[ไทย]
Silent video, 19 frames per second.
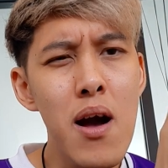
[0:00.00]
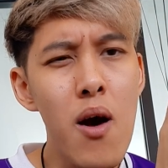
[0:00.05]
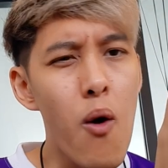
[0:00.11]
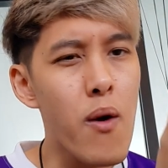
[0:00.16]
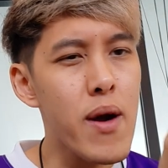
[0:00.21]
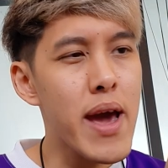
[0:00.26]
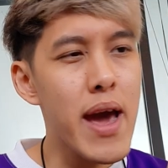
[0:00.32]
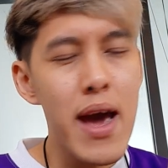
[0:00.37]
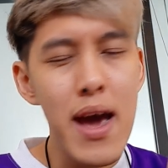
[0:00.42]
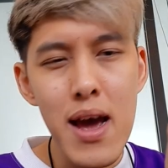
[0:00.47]
โอ
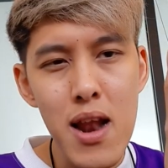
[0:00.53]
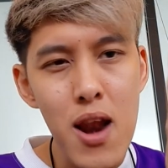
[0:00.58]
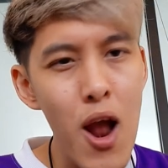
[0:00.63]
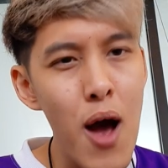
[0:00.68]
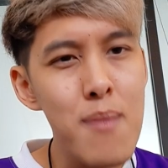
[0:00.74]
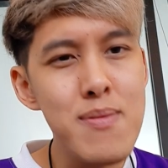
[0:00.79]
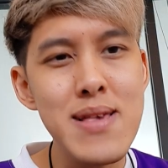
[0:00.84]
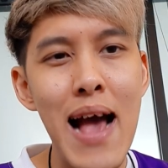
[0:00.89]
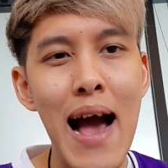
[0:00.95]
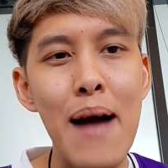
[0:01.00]
เครอ
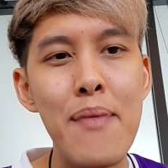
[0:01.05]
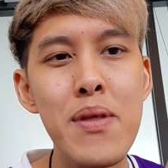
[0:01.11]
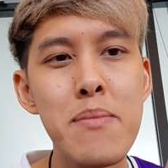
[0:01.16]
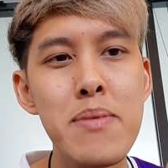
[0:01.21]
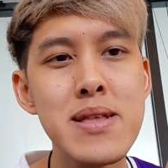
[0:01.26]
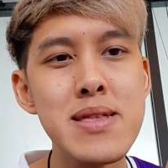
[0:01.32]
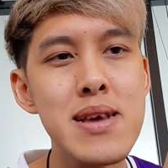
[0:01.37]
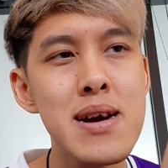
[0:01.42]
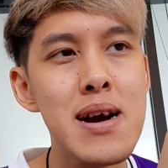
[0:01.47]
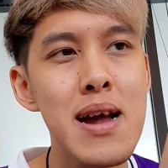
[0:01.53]
บสามเนี่ยไป
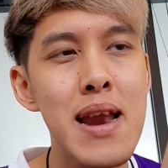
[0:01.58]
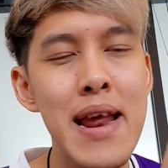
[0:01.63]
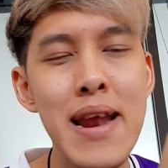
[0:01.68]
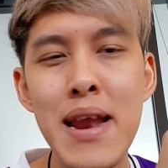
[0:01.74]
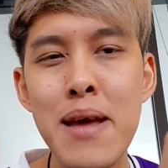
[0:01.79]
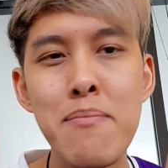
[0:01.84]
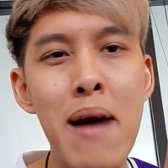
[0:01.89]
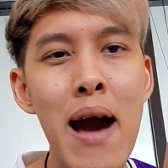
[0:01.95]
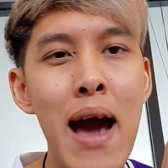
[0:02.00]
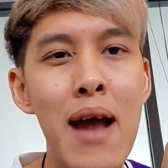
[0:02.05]
เจอเล่น
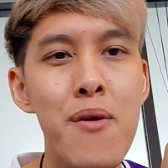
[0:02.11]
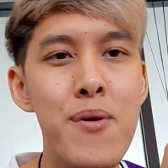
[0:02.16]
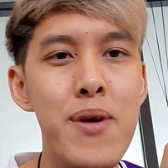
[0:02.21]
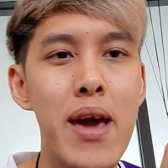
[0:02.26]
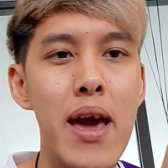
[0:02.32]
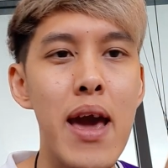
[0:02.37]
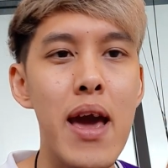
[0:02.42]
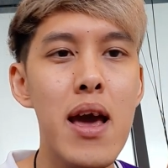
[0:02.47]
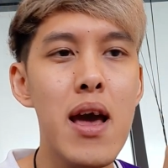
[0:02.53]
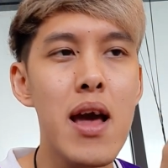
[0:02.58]
ในบ้านโอเค
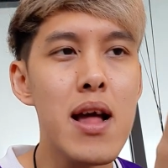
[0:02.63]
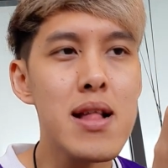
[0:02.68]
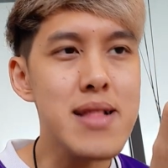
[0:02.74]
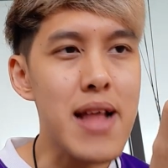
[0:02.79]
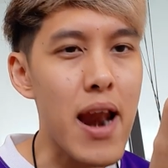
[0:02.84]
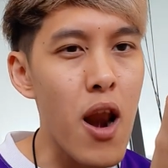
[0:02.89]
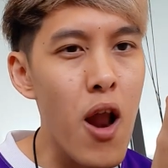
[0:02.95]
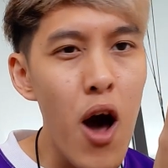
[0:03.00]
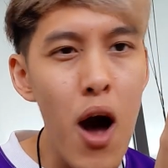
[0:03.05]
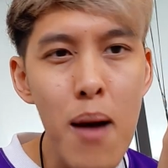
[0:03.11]
แต่
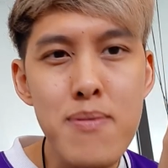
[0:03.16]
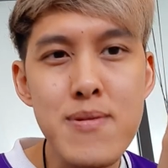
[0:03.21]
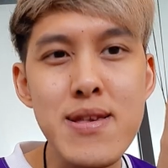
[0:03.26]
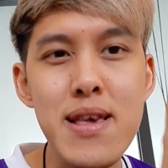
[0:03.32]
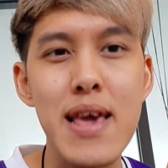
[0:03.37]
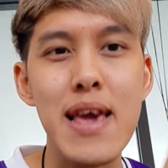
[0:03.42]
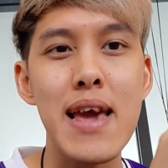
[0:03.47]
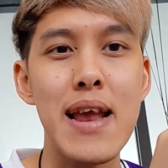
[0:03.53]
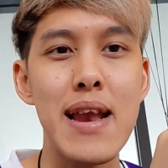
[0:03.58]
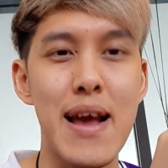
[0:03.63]
รอบ
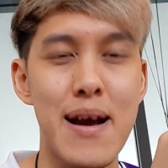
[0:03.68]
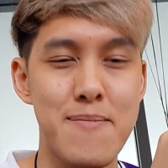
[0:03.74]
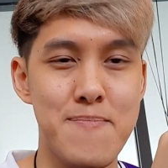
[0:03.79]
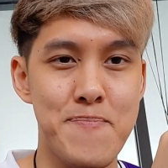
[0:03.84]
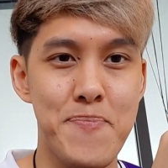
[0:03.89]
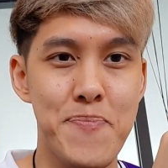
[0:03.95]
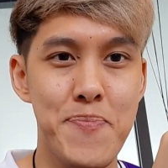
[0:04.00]
สี่เนี่ย